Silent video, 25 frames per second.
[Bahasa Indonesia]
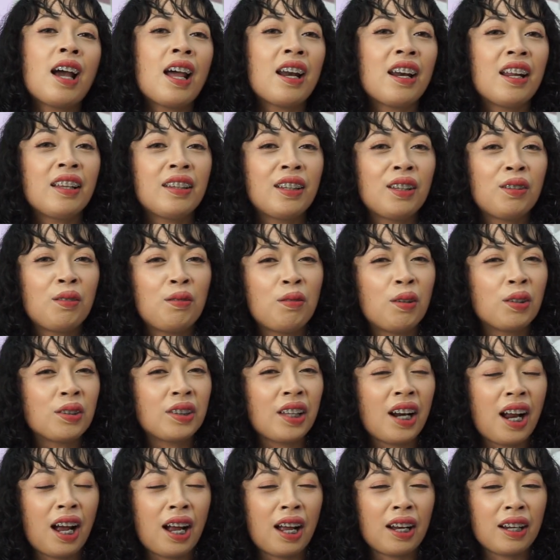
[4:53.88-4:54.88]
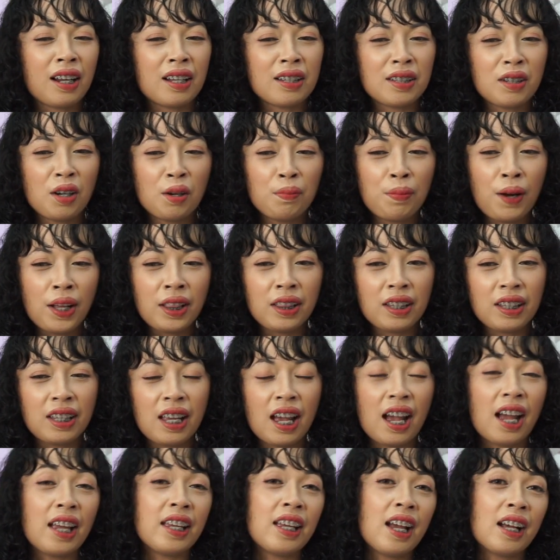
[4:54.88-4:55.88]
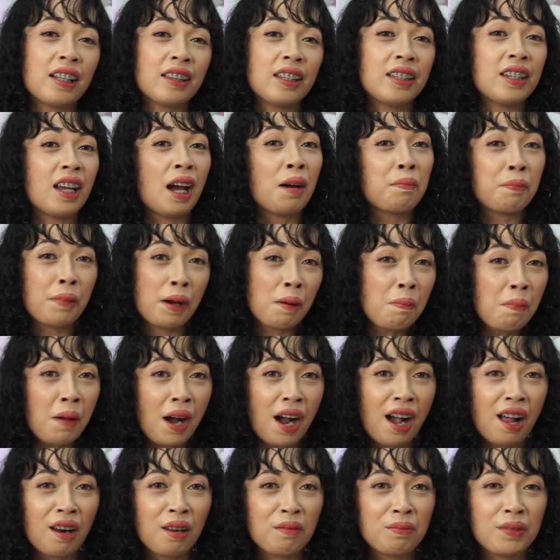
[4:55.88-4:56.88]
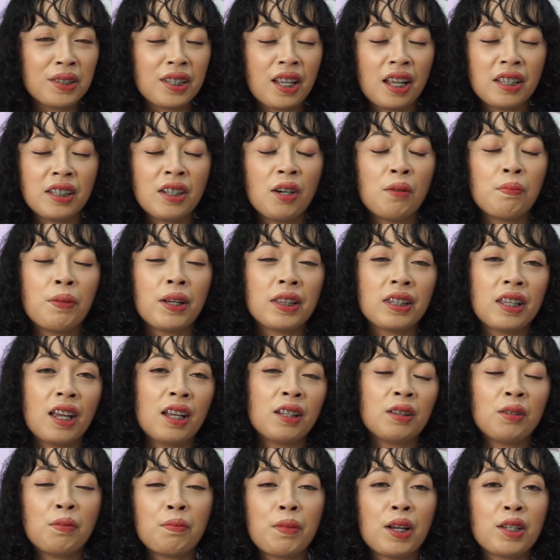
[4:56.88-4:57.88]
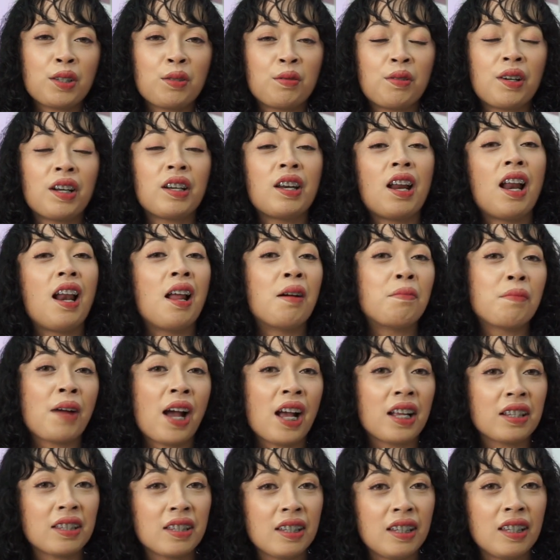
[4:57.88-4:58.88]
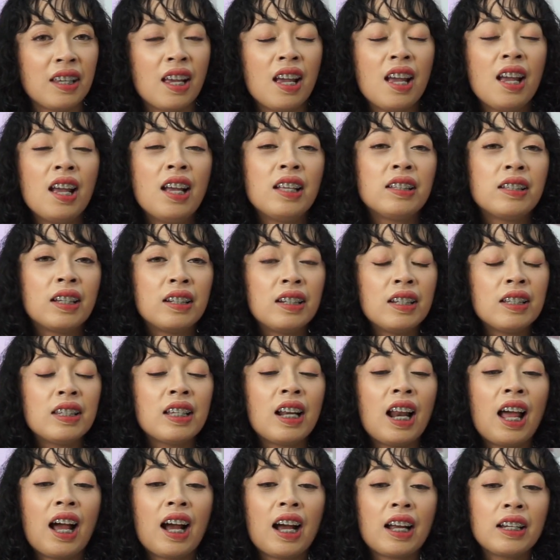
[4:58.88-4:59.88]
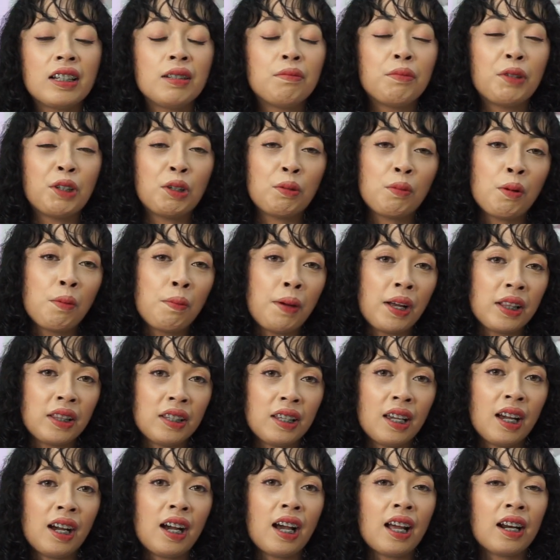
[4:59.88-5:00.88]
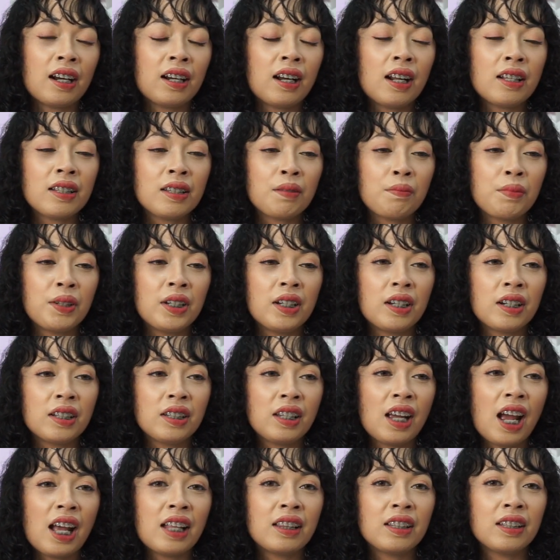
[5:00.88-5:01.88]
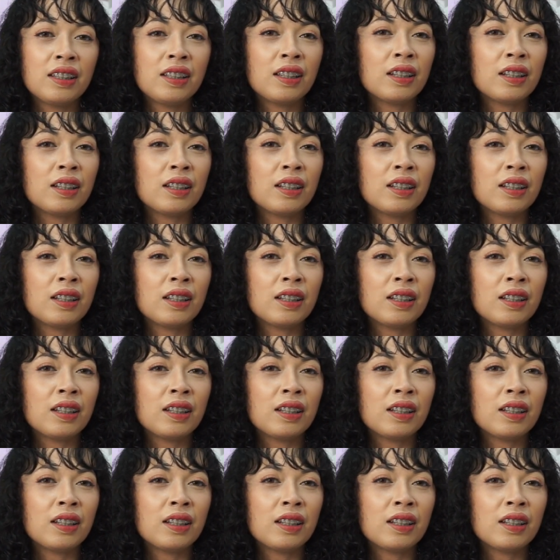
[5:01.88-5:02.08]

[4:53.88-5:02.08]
karena tentu dokter akan ngasih obat ya yang tidak apa-apa kalau misalnya obatnya itu masuk ke dalam ASI. Jadi silahkan diminum obatnya karena sebenarnya anti